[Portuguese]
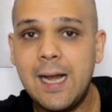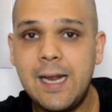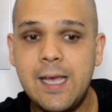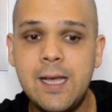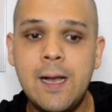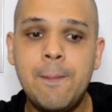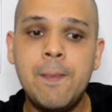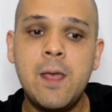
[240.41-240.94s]

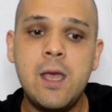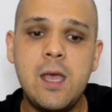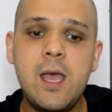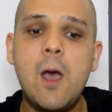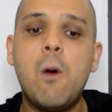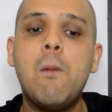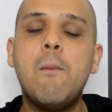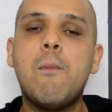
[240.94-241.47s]
liga e
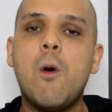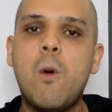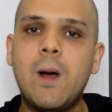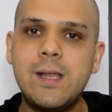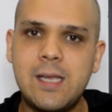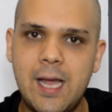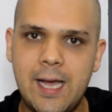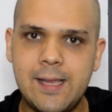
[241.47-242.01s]
é um bom
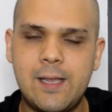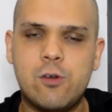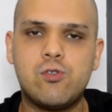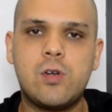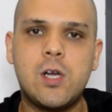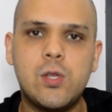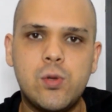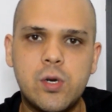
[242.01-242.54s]
atleta, é um
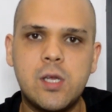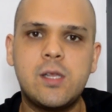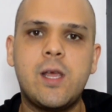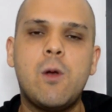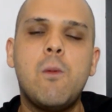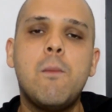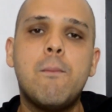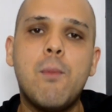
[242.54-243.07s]
jogador que
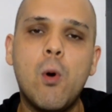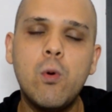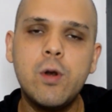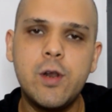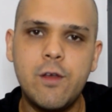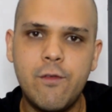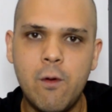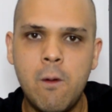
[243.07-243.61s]
tem um bom
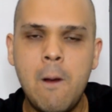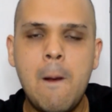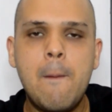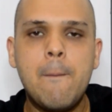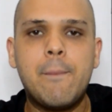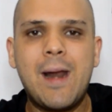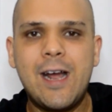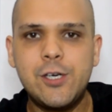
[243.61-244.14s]
nível
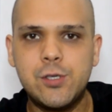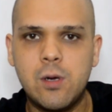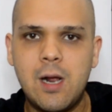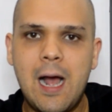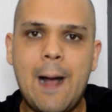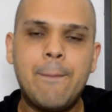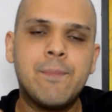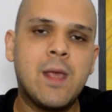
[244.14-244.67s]
para
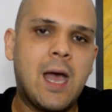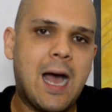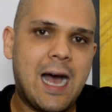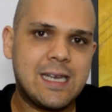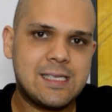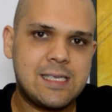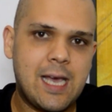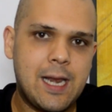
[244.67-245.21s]
jogar
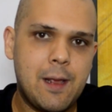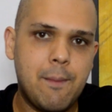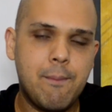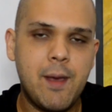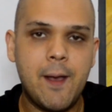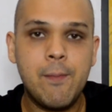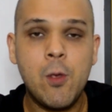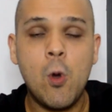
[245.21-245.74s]
a Série
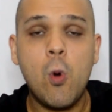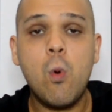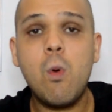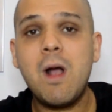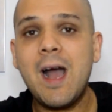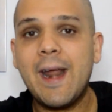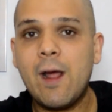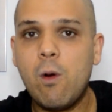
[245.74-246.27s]
B. Um
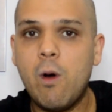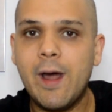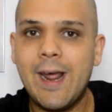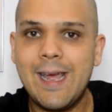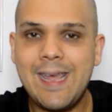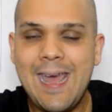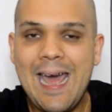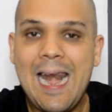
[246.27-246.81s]
cara
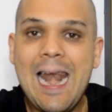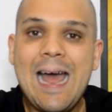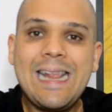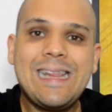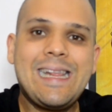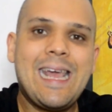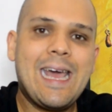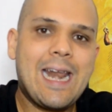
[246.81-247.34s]
agora que é
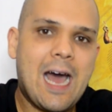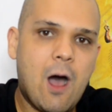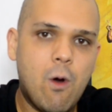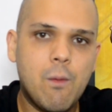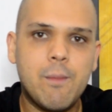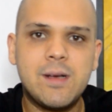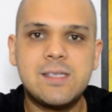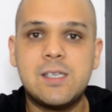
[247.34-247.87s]

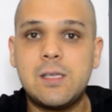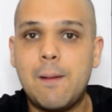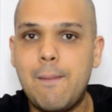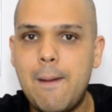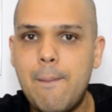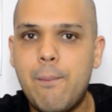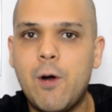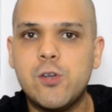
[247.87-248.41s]
lateral, mas que
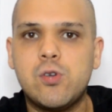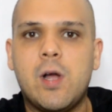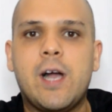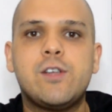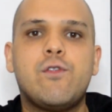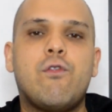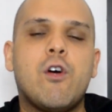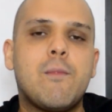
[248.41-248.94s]
também pode jogar
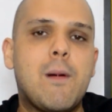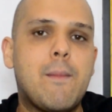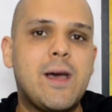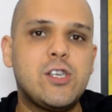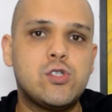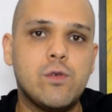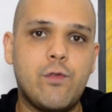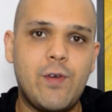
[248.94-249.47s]
de forma
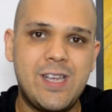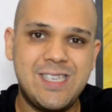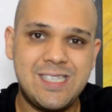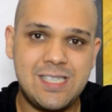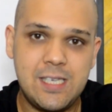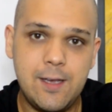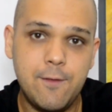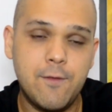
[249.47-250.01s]
mais
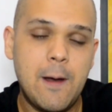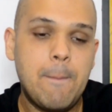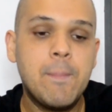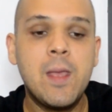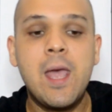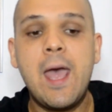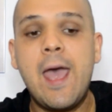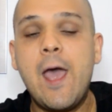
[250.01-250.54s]
ofensiva,
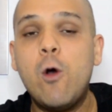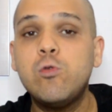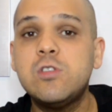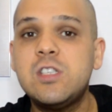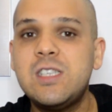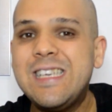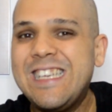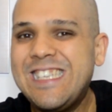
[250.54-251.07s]
é o
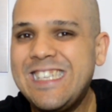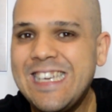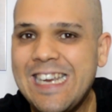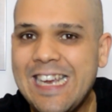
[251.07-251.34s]
Sid